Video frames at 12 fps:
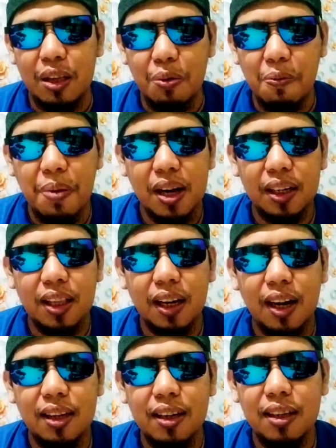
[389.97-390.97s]
Jumpa
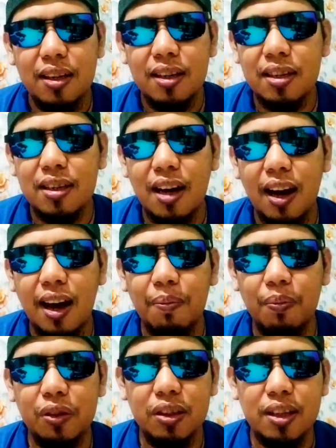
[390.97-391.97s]
kita kali ini.
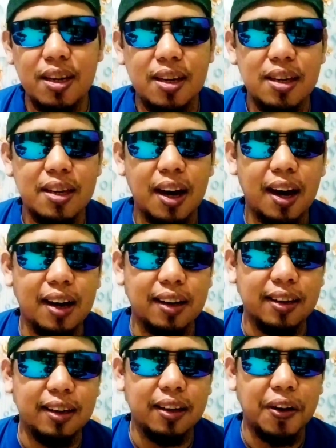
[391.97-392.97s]
Salam
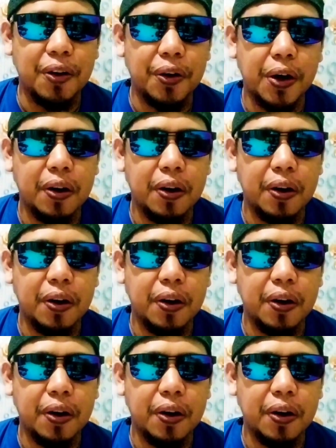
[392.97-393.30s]
JAG.